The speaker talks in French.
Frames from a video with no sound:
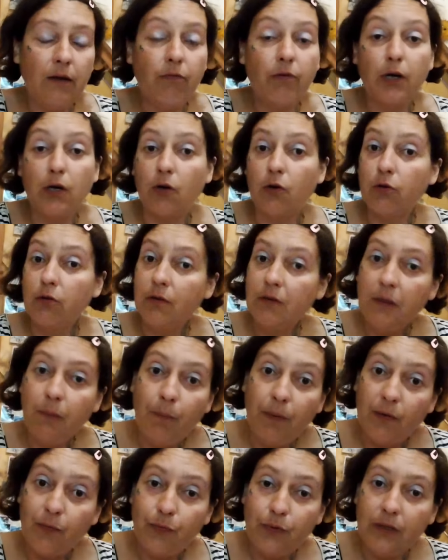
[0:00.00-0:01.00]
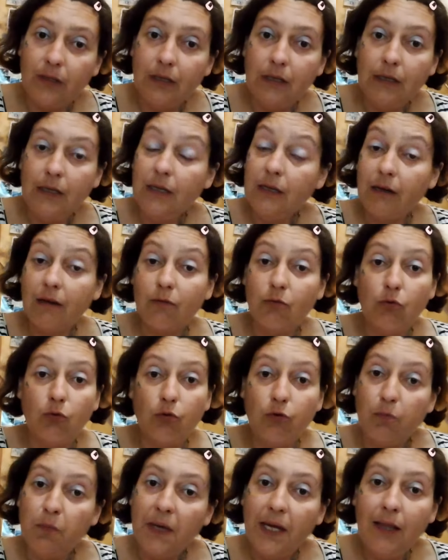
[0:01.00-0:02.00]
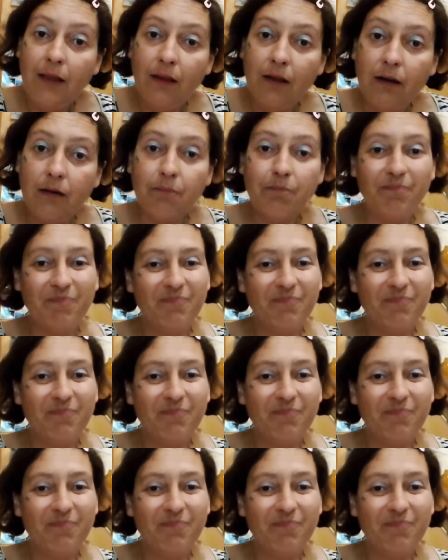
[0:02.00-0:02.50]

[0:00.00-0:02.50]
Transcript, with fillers: les vacances c'est pas fini, il reste deux semaines.